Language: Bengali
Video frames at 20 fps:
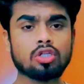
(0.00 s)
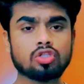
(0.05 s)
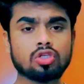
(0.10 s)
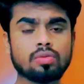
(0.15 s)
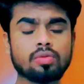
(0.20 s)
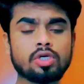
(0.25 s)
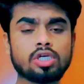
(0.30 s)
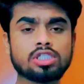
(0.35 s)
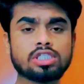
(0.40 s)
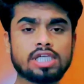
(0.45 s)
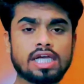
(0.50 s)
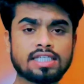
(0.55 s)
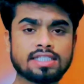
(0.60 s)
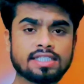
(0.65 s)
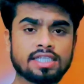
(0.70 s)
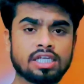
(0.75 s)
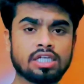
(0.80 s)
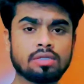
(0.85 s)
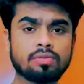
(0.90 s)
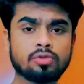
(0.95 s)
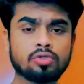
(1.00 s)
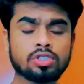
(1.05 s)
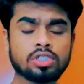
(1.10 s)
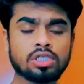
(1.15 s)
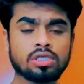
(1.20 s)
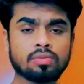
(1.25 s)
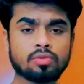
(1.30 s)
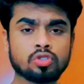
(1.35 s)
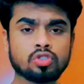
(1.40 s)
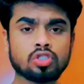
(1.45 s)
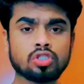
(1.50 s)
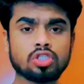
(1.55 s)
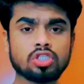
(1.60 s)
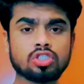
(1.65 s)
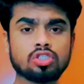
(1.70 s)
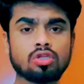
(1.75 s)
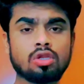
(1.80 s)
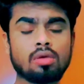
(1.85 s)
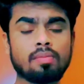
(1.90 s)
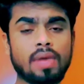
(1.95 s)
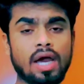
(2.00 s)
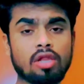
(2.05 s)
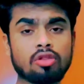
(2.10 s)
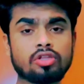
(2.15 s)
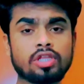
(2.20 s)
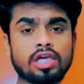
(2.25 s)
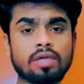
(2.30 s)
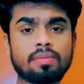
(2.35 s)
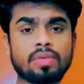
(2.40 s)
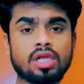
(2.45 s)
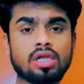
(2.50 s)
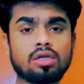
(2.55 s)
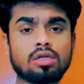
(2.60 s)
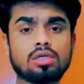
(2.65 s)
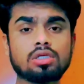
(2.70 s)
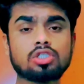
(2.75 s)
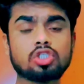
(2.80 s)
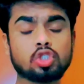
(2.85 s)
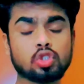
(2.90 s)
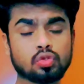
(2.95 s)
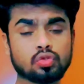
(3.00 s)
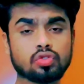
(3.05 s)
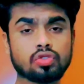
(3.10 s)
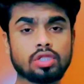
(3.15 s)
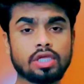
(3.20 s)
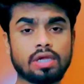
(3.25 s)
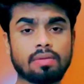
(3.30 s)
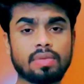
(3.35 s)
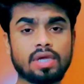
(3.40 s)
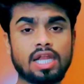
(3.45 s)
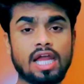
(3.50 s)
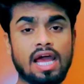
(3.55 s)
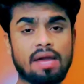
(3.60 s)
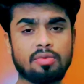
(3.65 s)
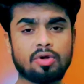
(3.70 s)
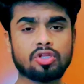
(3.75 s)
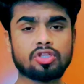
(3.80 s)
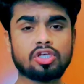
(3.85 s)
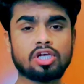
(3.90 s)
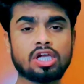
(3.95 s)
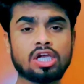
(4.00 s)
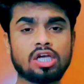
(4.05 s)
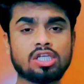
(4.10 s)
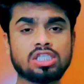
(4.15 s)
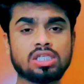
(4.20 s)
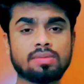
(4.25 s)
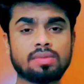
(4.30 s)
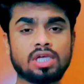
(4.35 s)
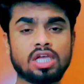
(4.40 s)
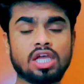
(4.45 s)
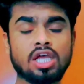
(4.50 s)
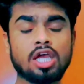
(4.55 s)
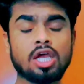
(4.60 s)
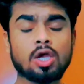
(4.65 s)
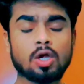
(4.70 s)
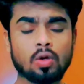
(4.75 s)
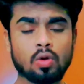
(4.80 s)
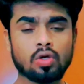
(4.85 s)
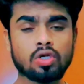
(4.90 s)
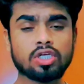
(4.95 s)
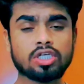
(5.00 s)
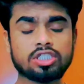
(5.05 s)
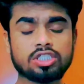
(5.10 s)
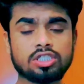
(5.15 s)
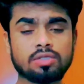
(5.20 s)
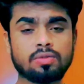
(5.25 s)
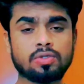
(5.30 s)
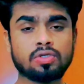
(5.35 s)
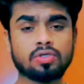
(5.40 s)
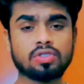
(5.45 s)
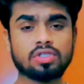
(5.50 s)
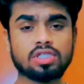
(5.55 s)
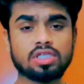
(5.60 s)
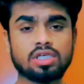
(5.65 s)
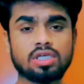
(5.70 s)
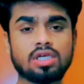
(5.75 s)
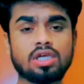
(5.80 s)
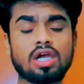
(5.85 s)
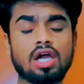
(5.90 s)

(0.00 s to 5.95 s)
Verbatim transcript: তো ভিউয়ার্স আজকের এই ভিডিওটি এই পর্যন্ত ছিল ভালো থাকবেন সুস্থ থাকবেন আবার দেখা যাবে কোন একটি ভিডিওতে